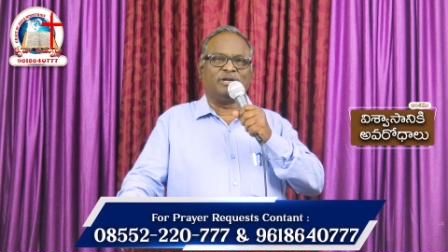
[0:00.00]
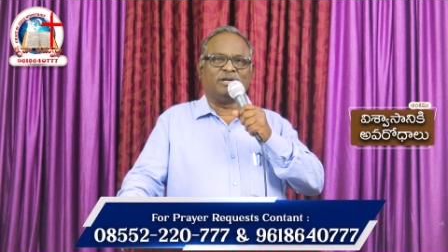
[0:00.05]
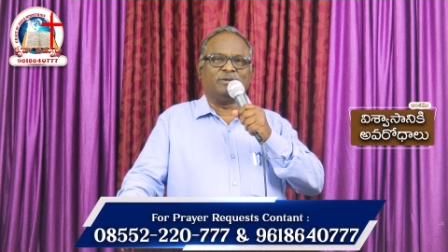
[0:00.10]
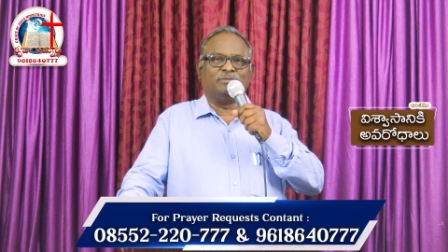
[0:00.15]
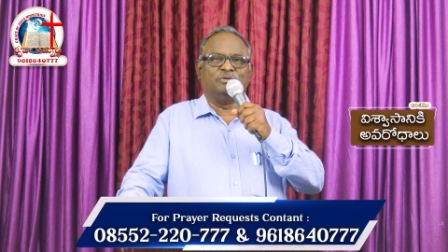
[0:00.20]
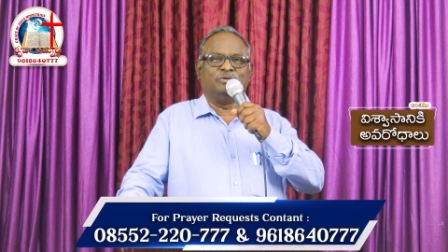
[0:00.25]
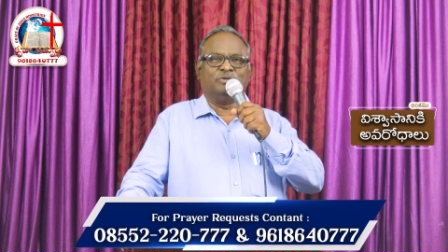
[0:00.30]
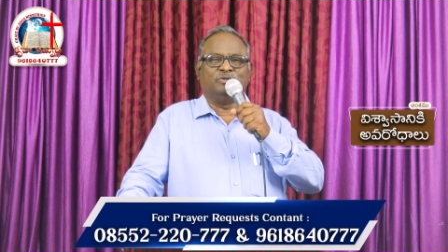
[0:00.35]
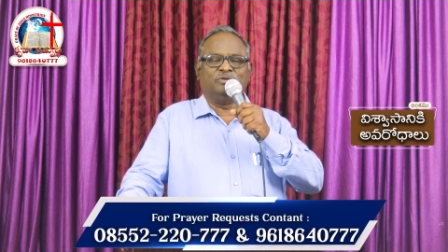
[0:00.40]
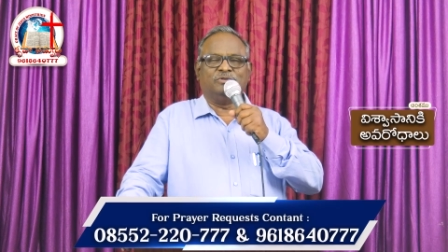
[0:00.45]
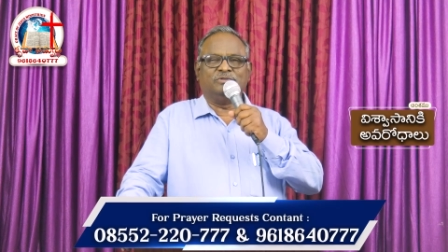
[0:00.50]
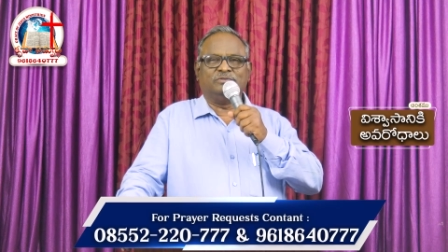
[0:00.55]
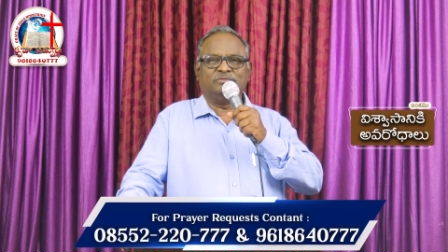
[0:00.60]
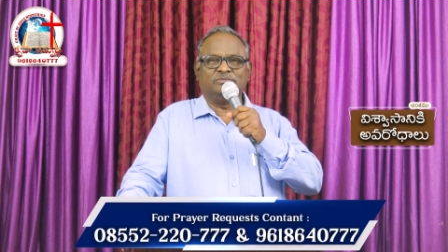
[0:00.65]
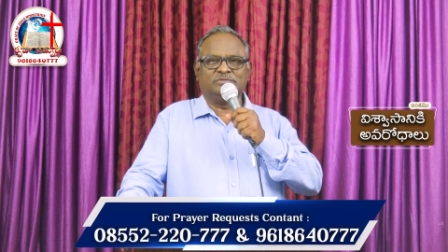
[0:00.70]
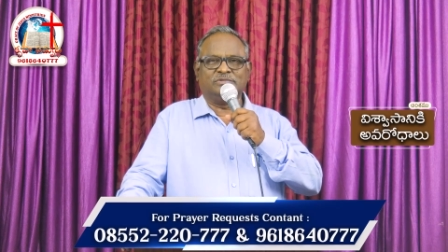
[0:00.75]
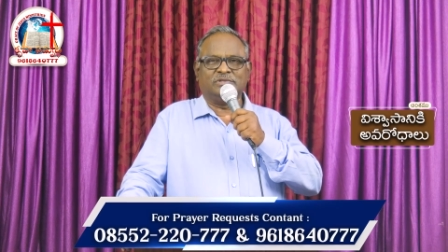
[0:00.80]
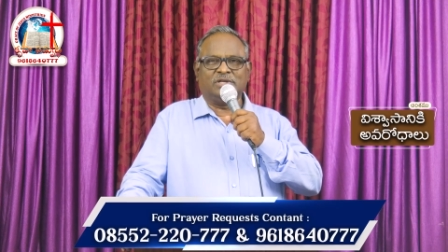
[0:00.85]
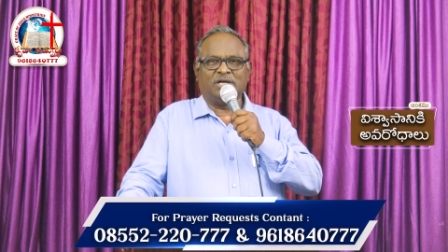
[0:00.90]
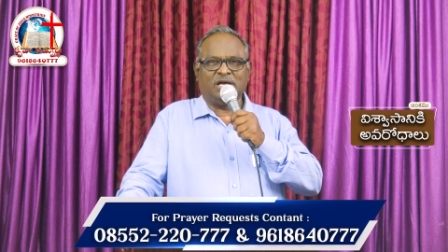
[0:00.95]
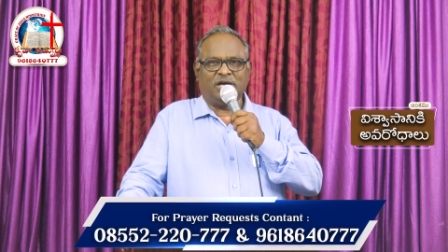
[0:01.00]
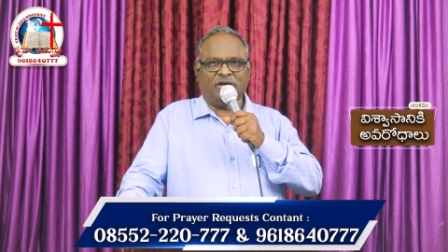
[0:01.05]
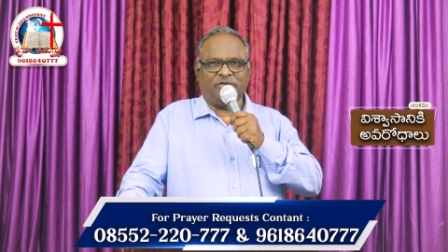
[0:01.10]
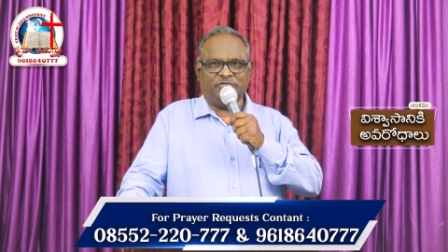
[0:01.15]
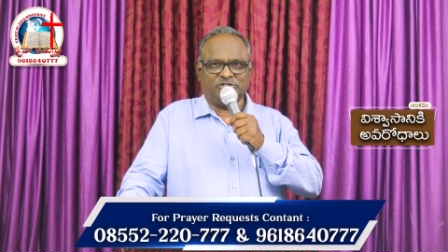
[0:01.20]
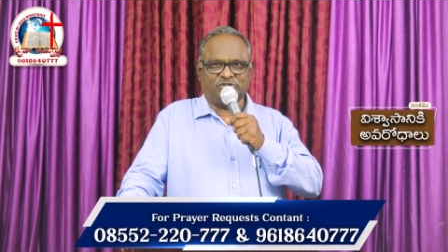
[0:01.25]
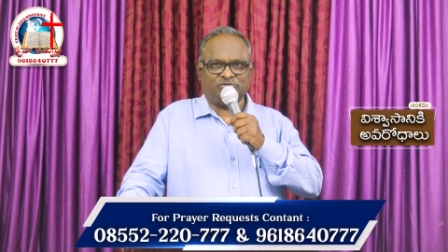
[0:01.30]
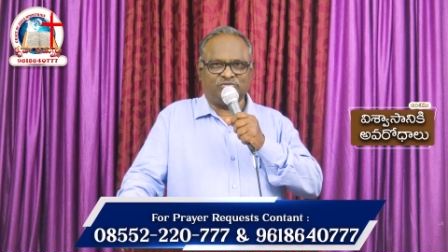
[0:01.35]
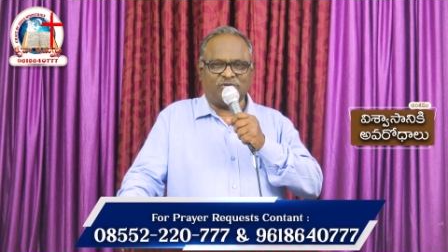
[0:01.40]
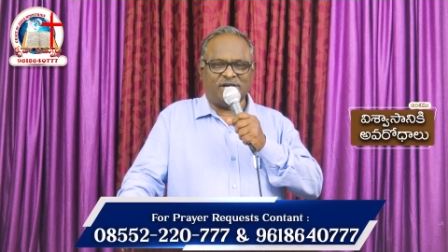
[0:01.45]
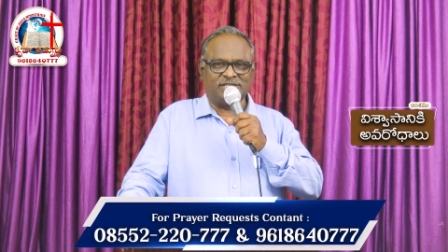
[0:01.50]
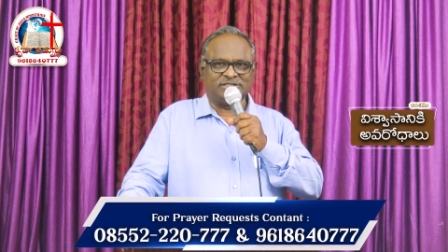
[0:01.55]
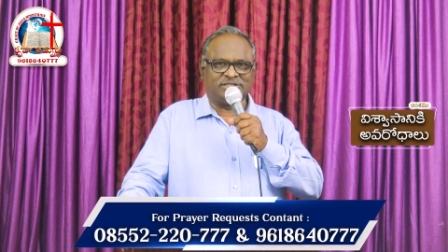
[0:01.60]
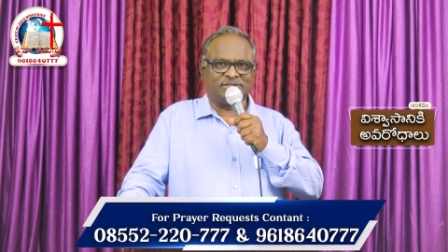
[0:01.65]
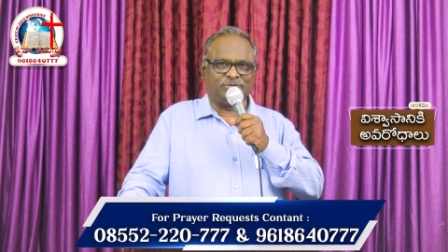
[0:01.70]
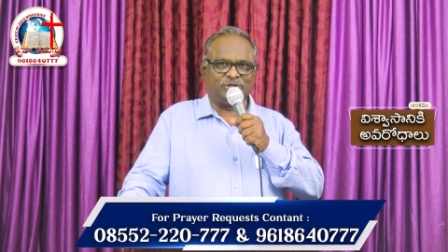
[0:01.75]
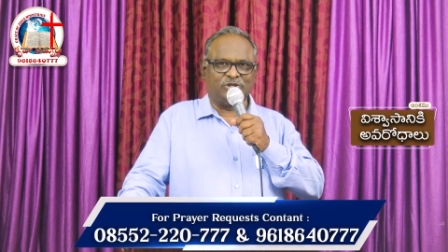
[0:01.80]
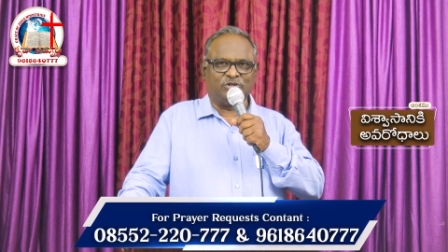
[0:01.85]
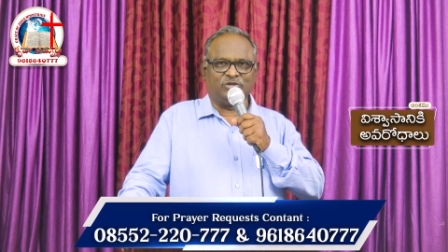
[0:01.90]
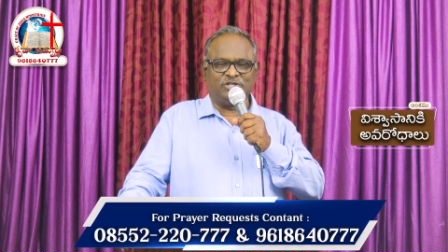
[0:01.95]
మనము
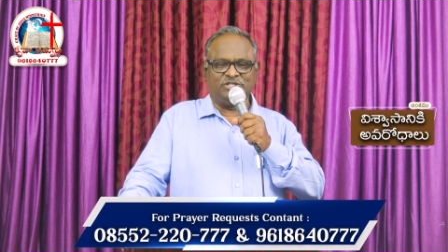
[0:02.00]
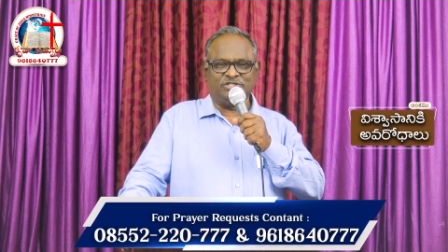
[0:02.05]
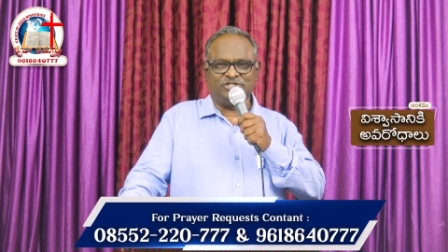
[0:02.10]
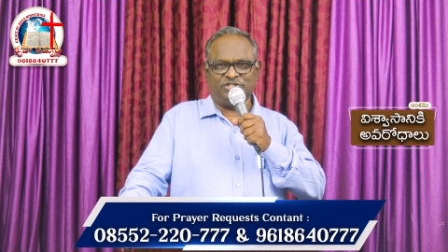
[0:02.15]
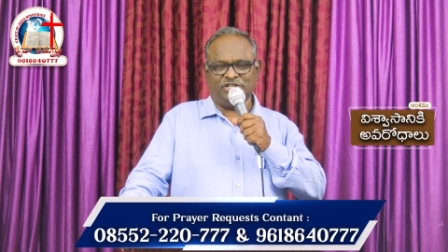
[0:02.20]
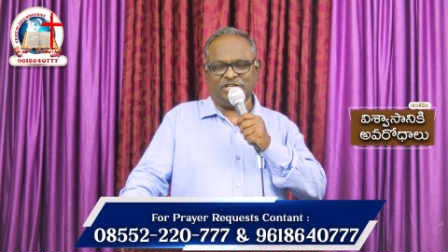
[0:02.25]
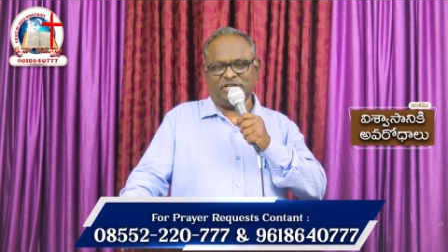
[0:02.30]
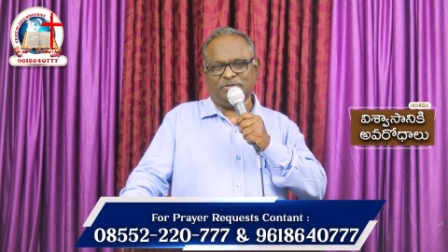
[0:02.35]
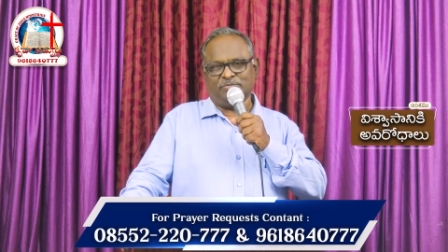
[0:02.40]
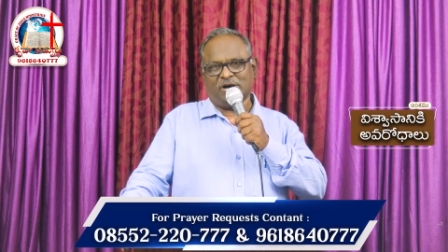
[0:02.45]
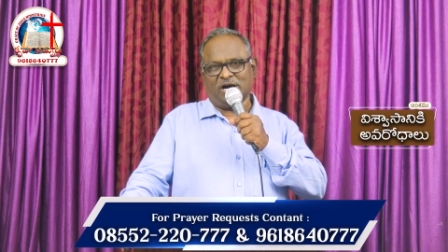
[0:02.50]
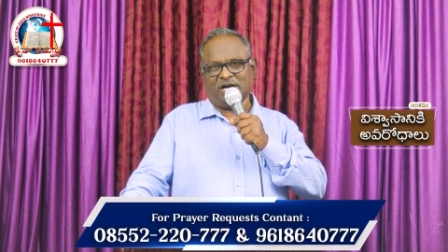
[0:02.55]
విశ్వాసమును గురించి